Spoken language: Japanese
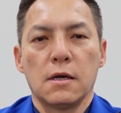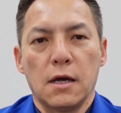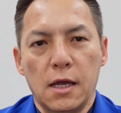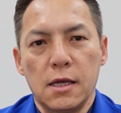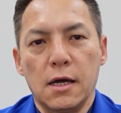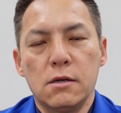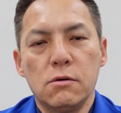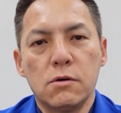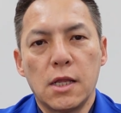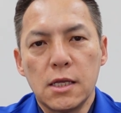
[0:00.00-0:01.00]
はい、あ
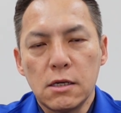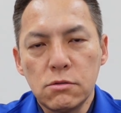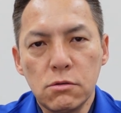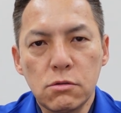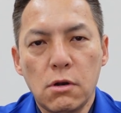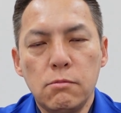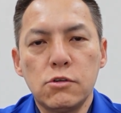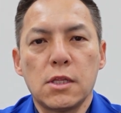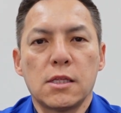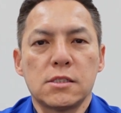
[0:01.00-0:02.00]
の冷却灯の
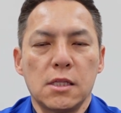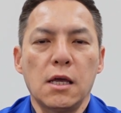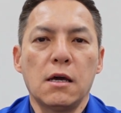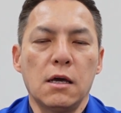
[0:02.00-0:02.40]
トラブルでですね、